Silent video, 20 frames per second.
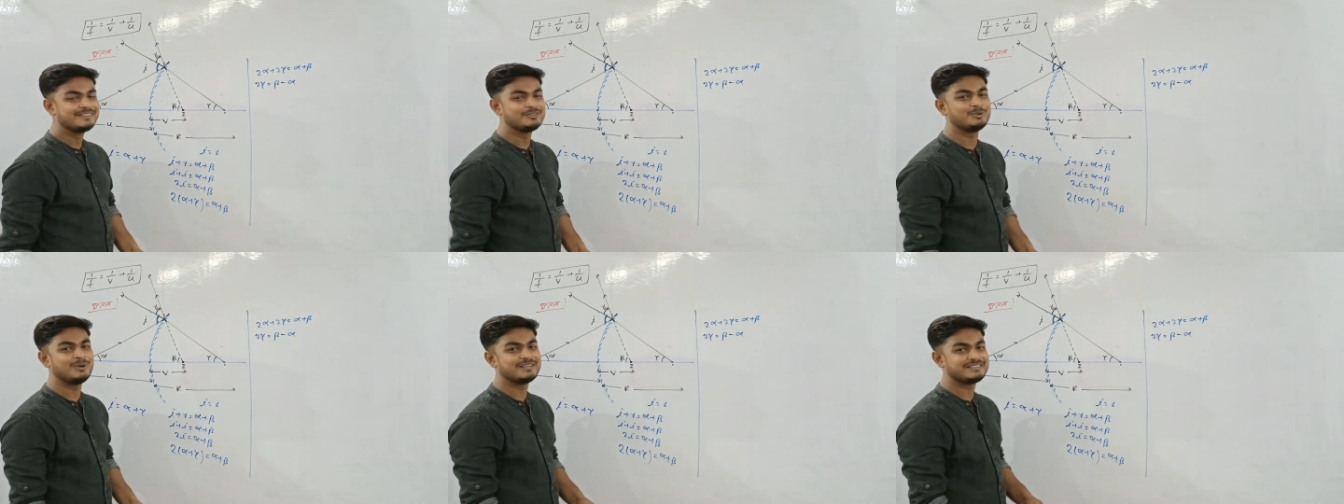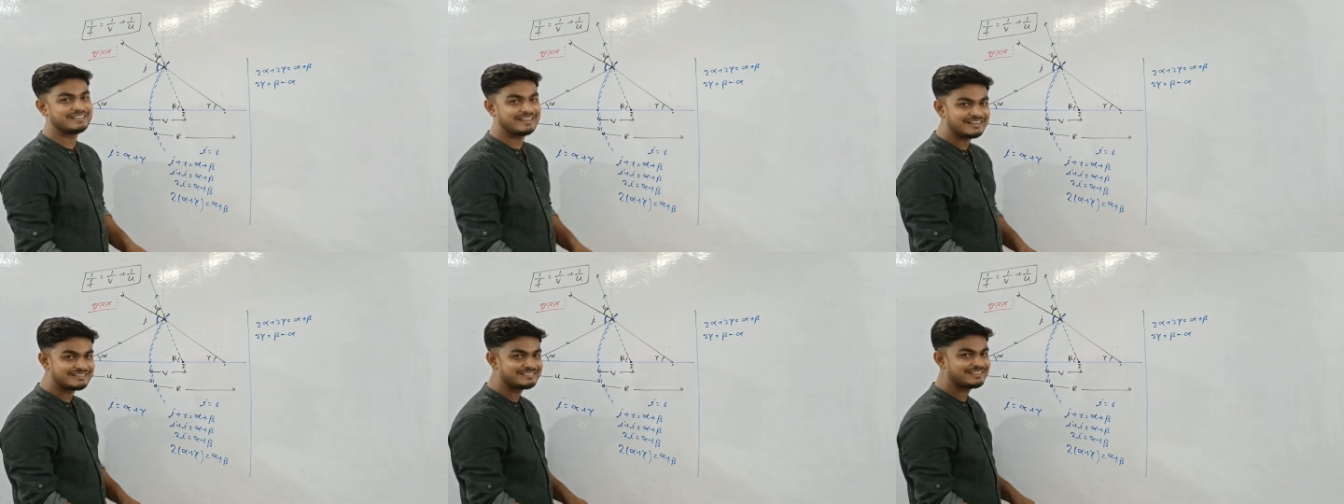तो
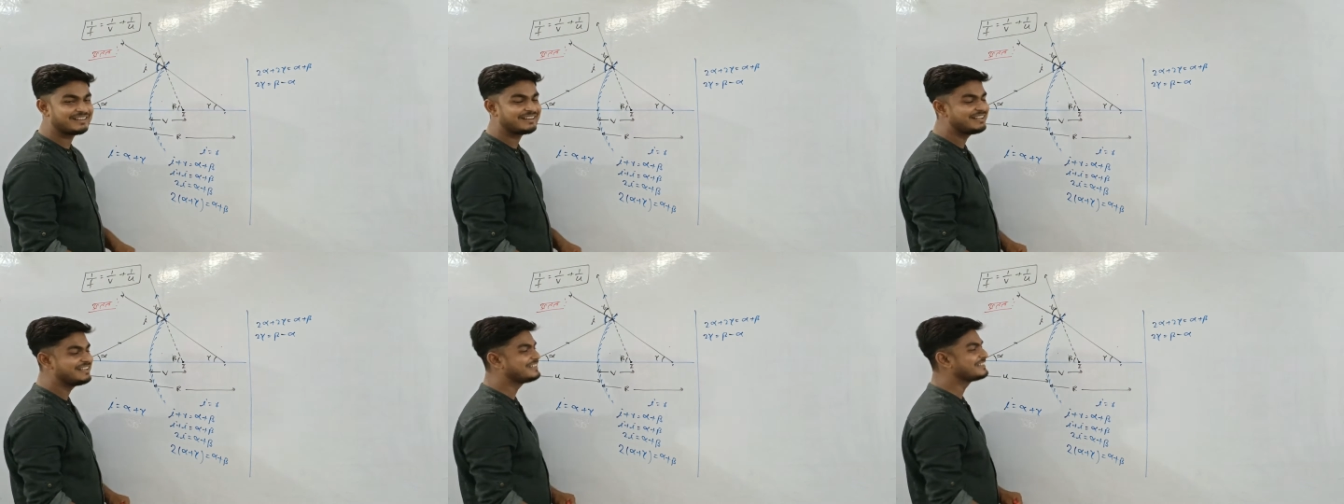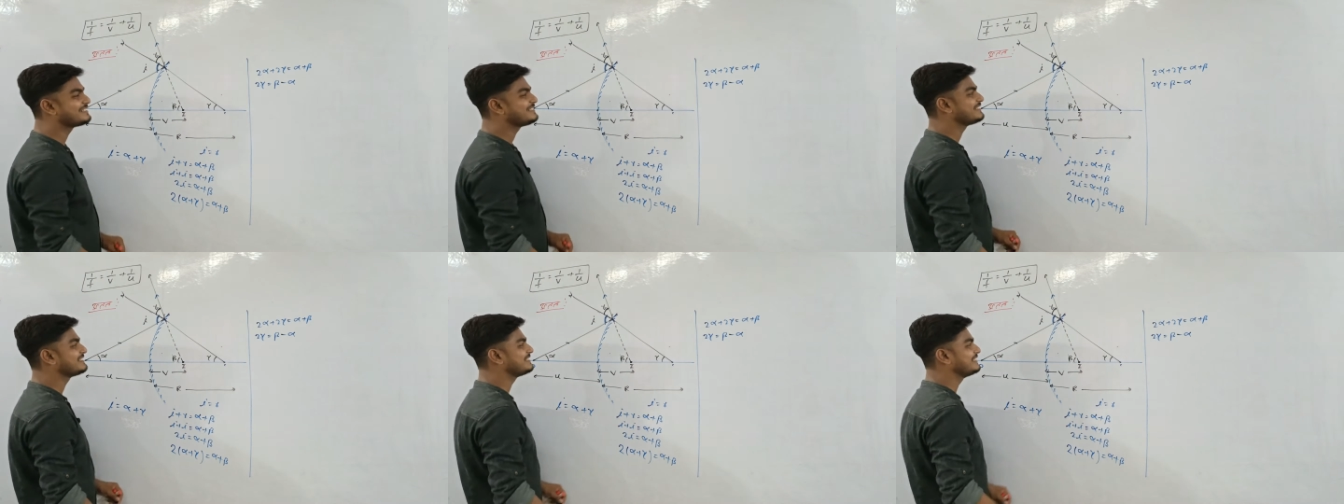ऐसा हर जगह नहीं
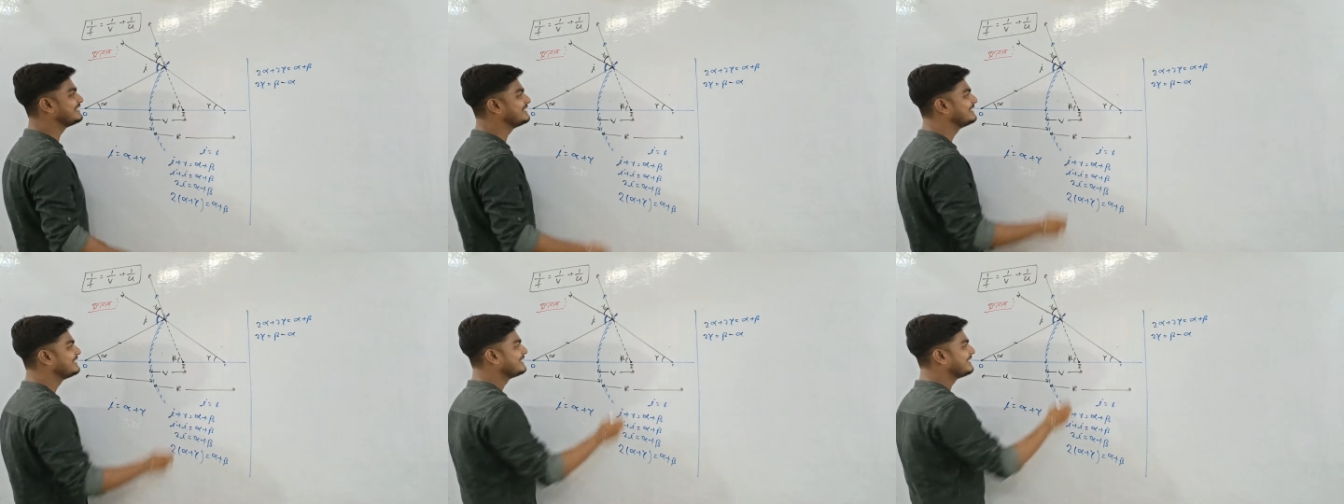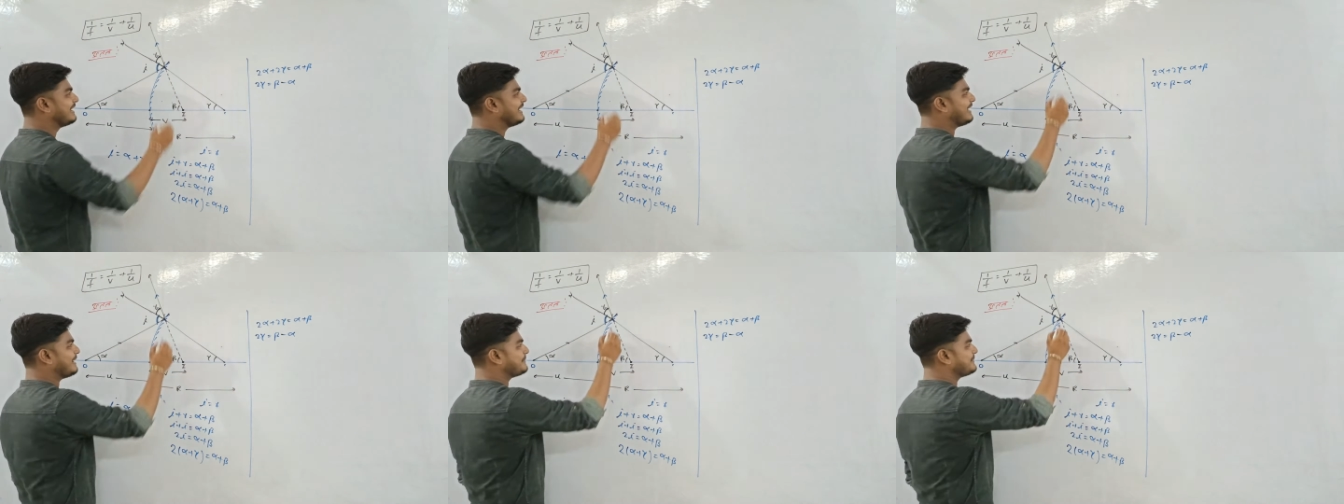कर सकते
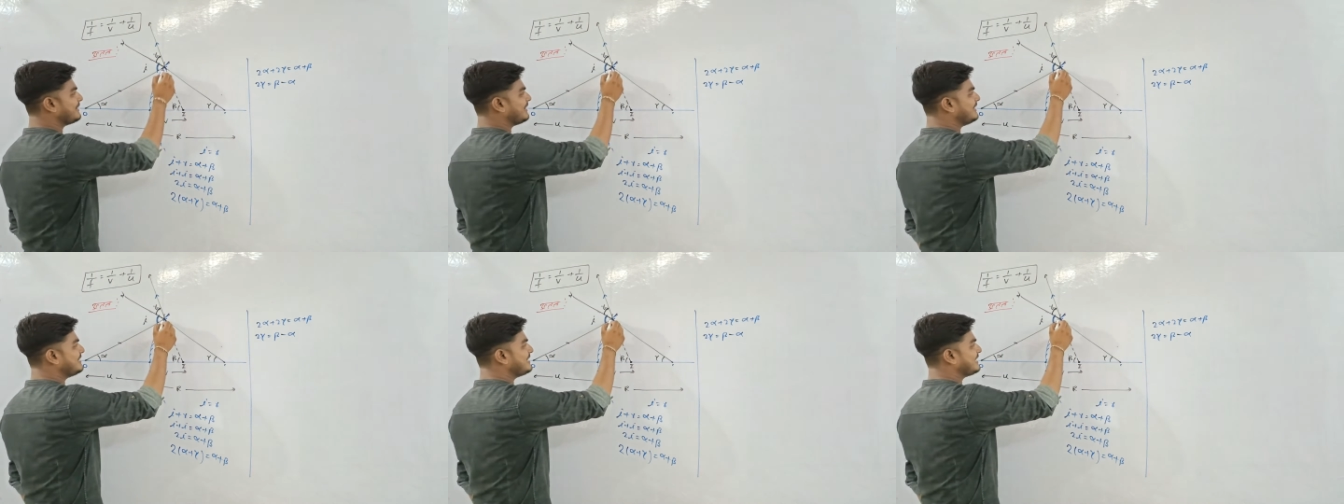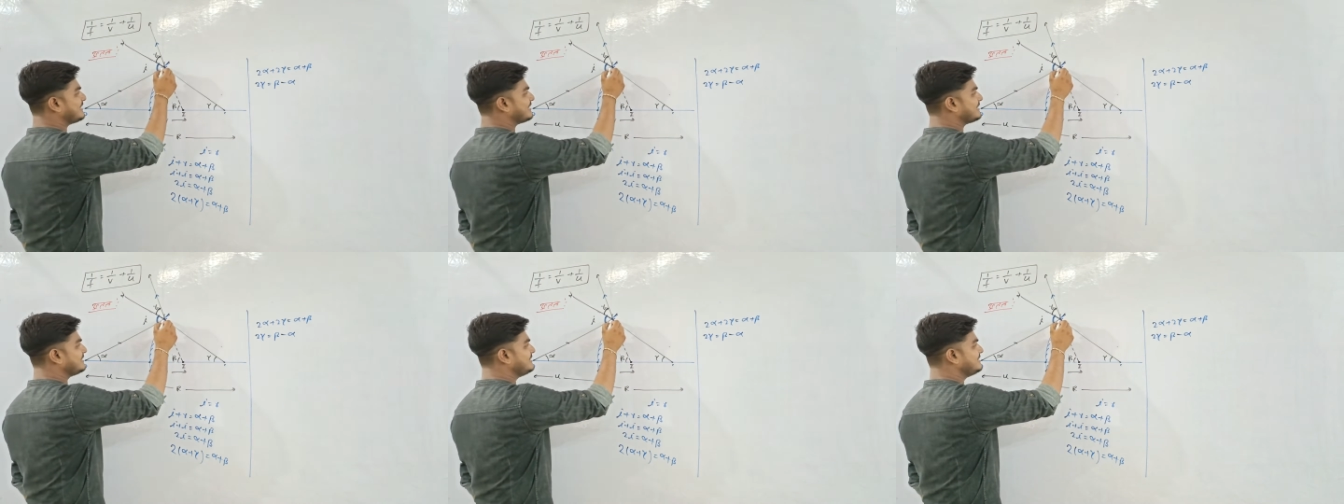आप यहाँ
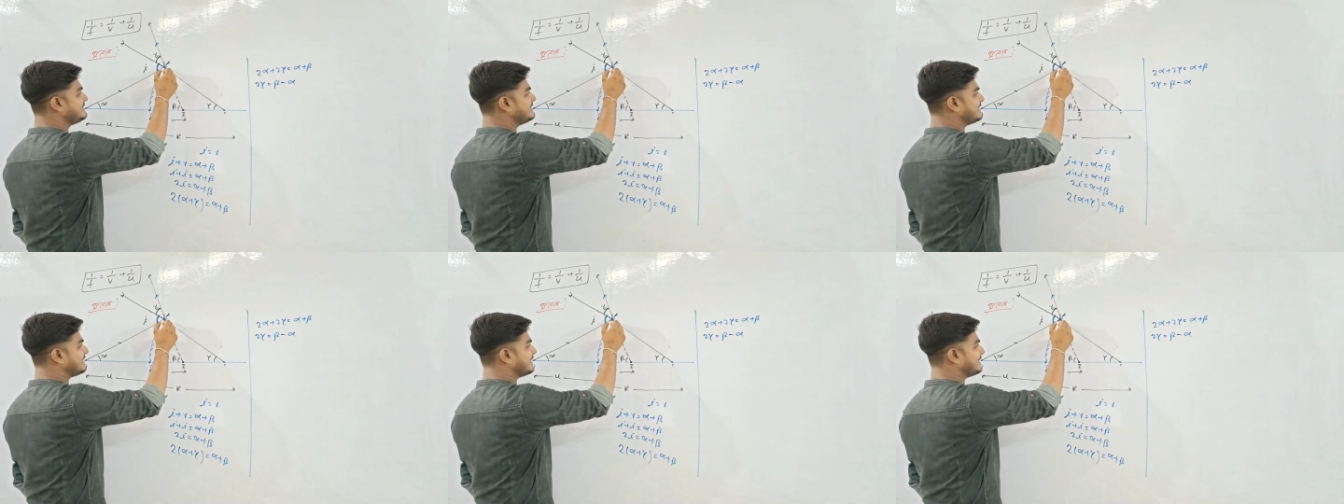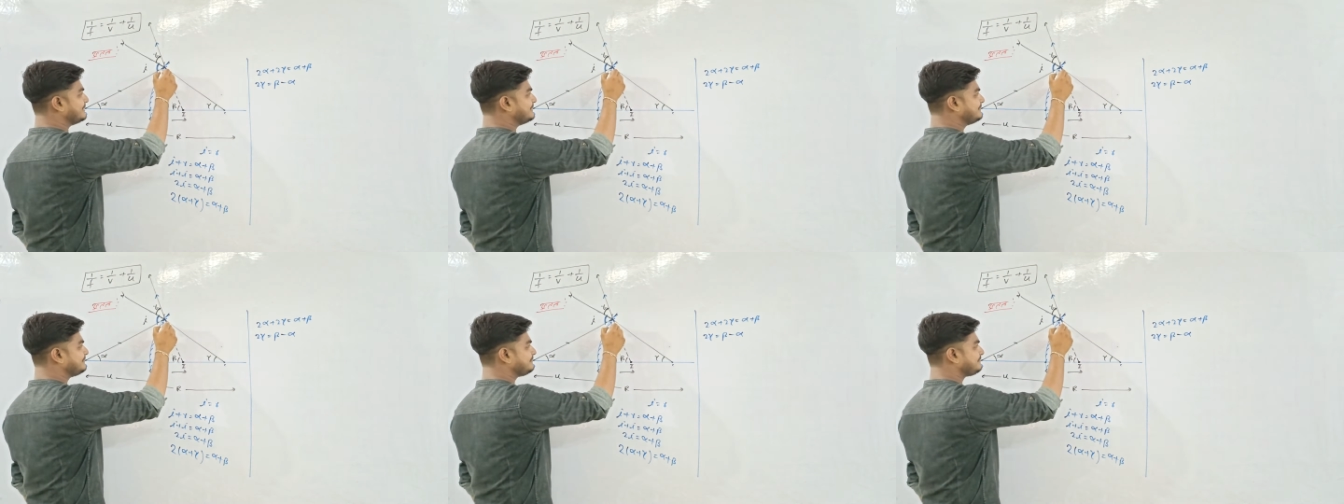ये कर
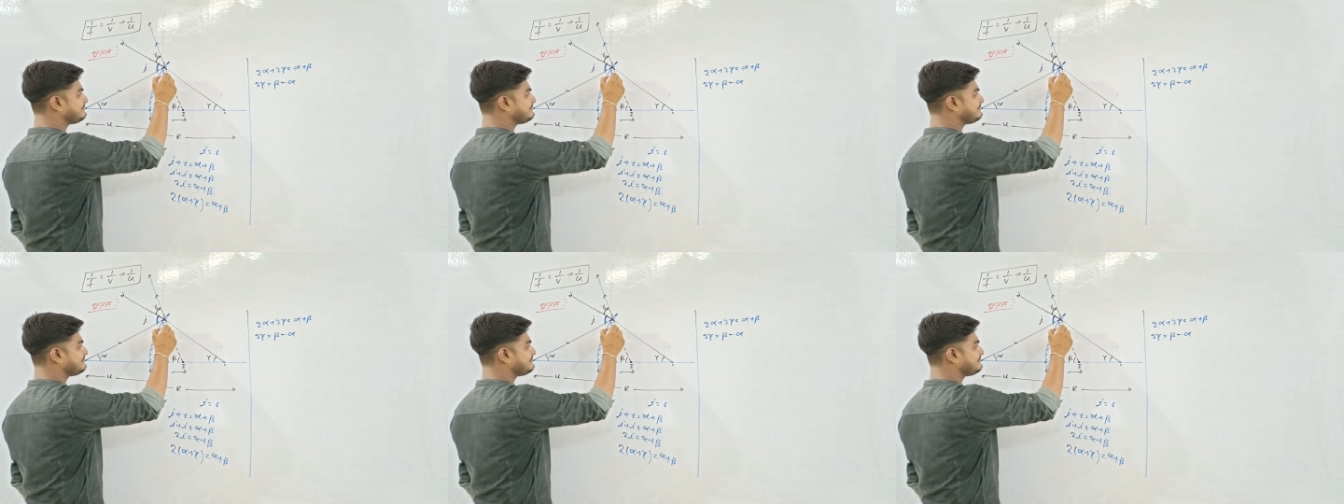दीजिएगा